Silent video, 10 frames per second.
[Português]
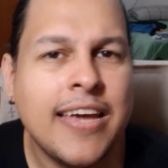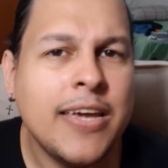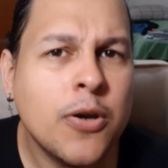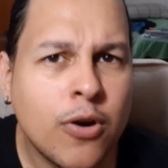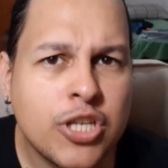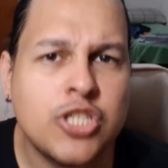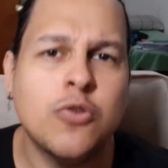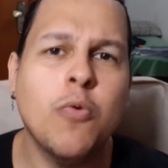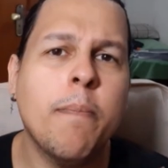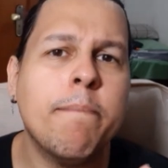E hoje,
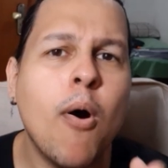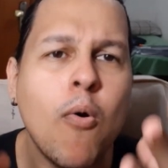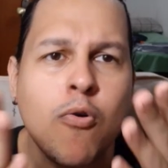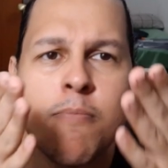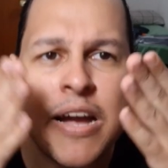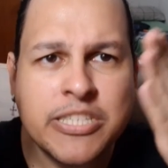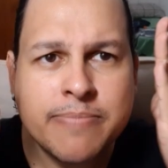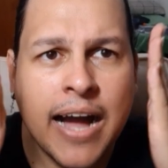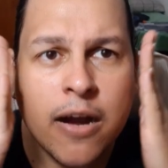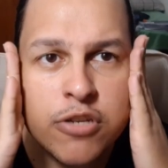um pouco mais
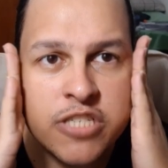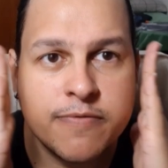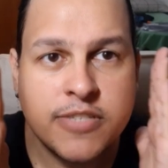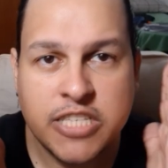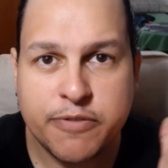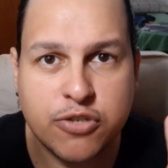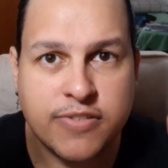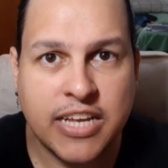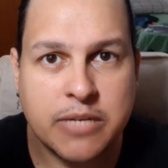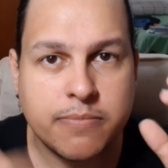magro, se não sei se você
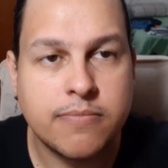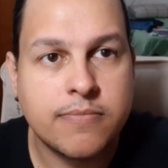consegue.